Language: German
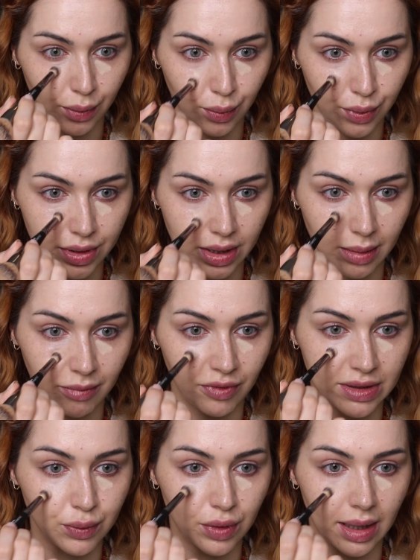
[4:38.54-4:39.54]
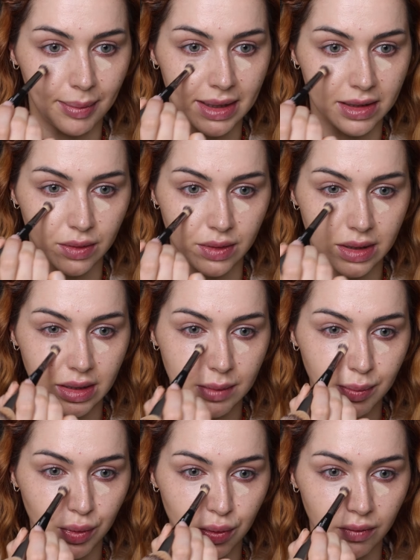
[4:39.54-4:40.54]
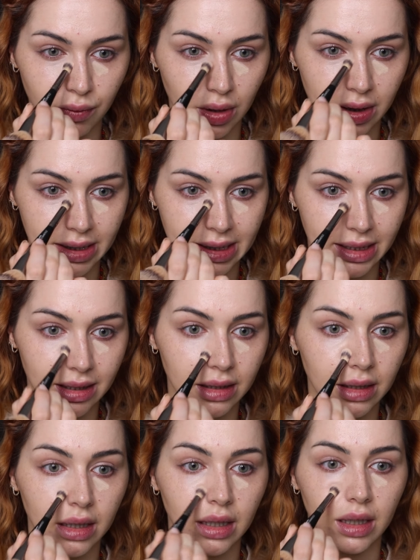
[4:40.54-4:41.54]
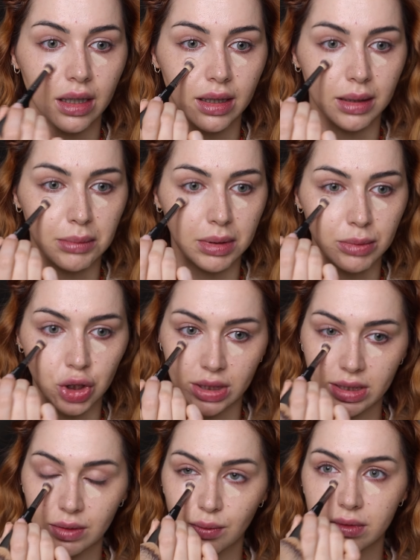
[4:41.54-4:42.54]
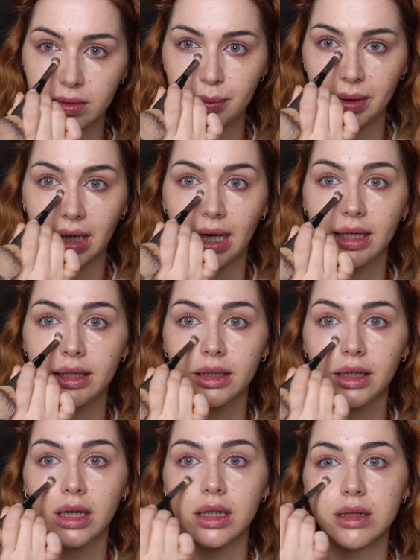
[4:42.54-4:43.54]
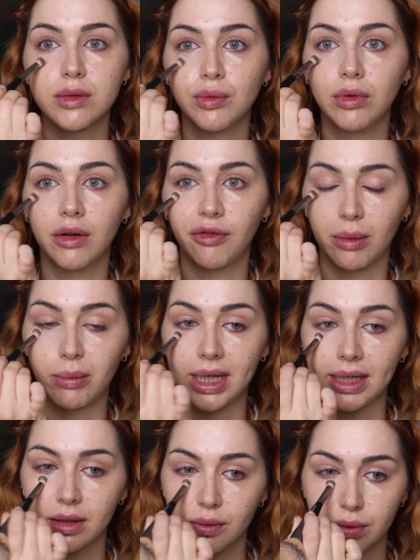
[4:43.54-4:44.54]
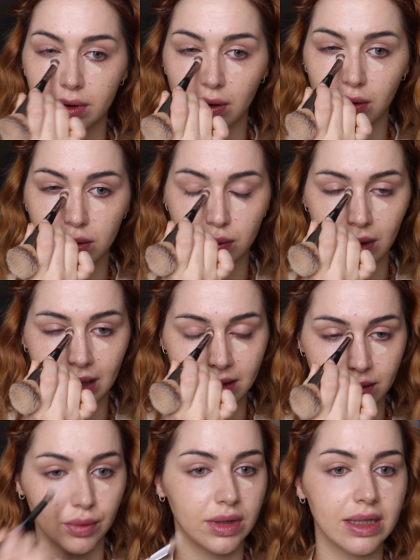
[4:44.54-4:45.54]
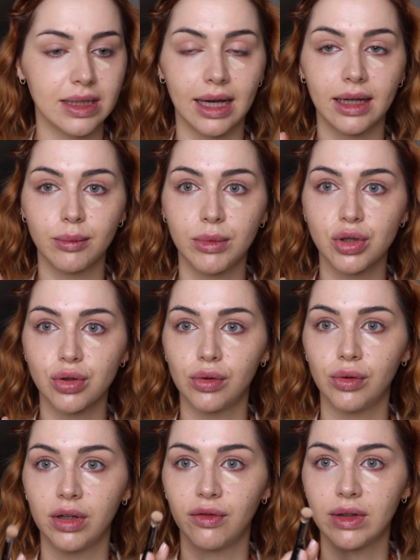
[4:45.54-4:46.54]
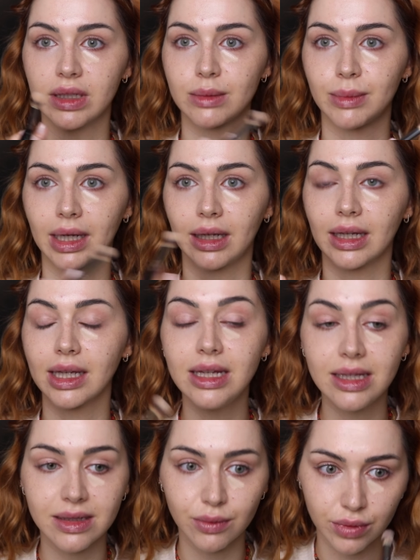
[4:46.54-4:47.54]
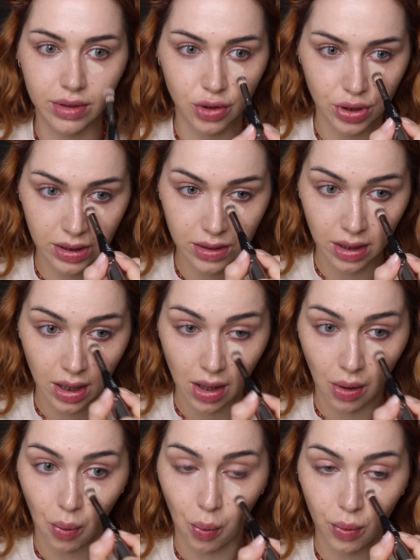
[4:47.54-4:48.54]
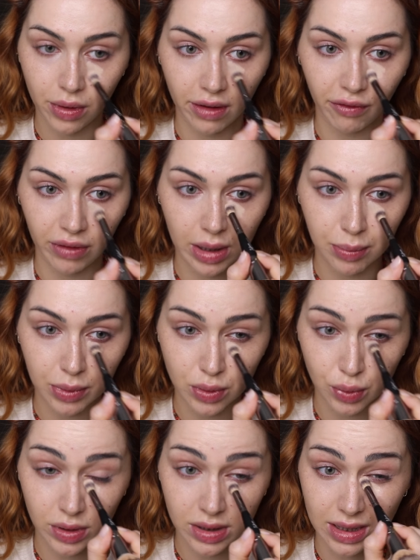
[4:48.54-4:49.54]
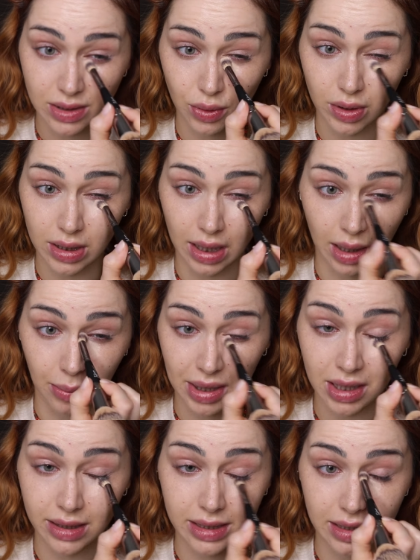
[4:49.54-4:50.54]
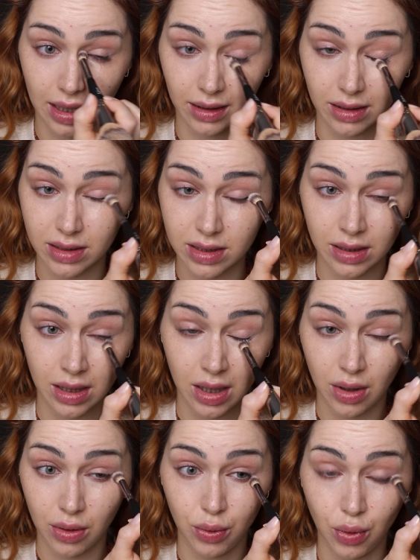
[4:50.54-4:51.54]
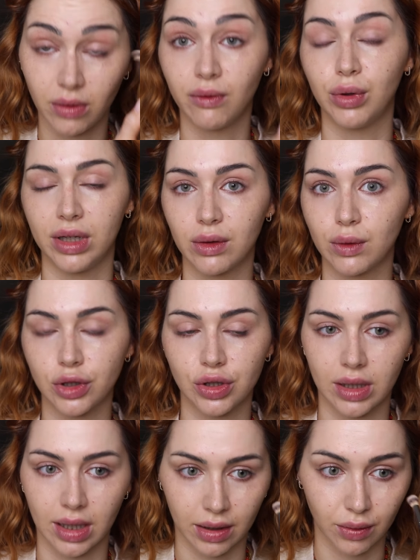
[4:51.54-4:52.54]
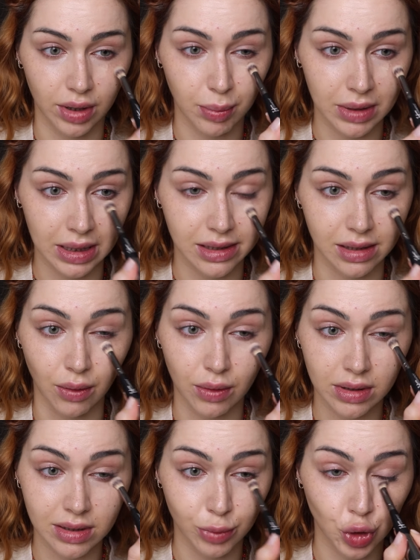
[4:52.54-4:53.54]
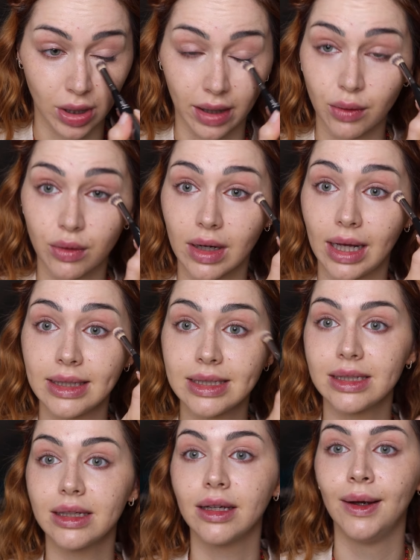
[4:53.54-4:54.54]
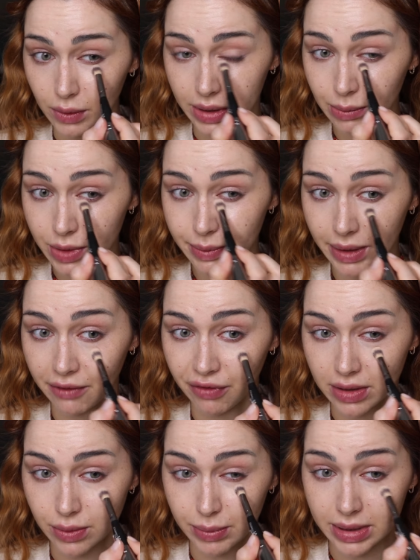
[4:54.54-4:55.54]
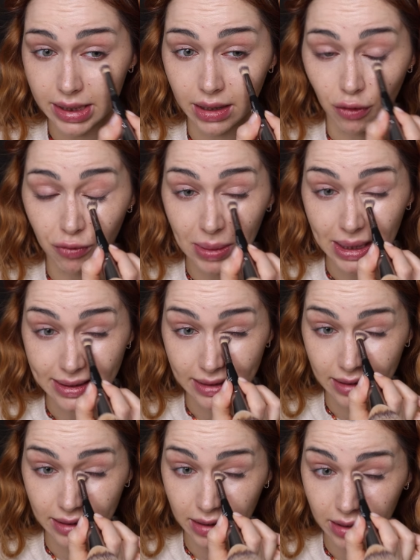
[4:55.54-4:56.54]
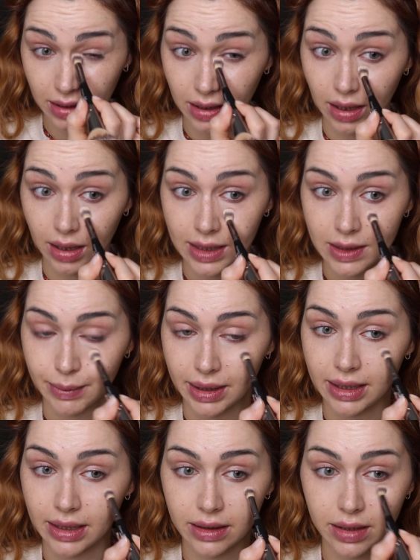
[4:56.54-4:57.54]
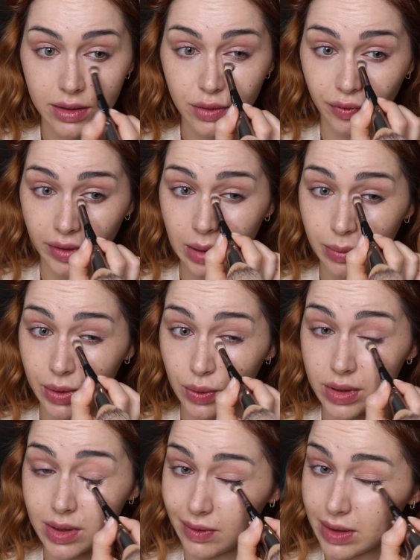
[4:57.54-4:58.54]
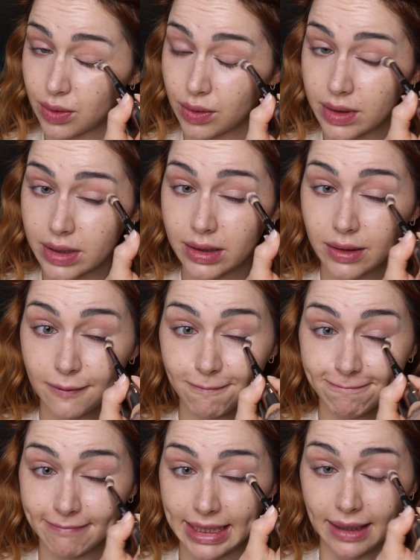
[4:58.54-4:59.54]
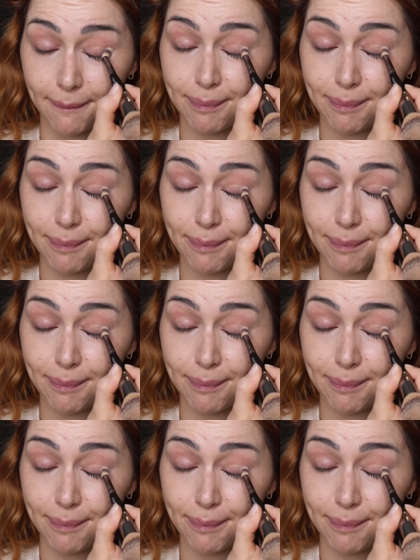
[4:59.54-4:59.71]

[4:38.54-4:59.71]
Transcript: und ähm, versuche aber ansonsten das Produkt wirklich hier ähm, im Schattierungsbereich zu verblenden und auch zu lassen. Und das reicht mir schon und ich finde, es macht einen riesen Unterschied ohne viel Produkt, das euch dann am Ende des Tages irgendwo hinrutschen kann. Und ich bin jetzt auch inzwischen 31 und da muss man einfach so ein bisschen aufpassen, dass man nicht zu viel benutzt, weil sonst ja,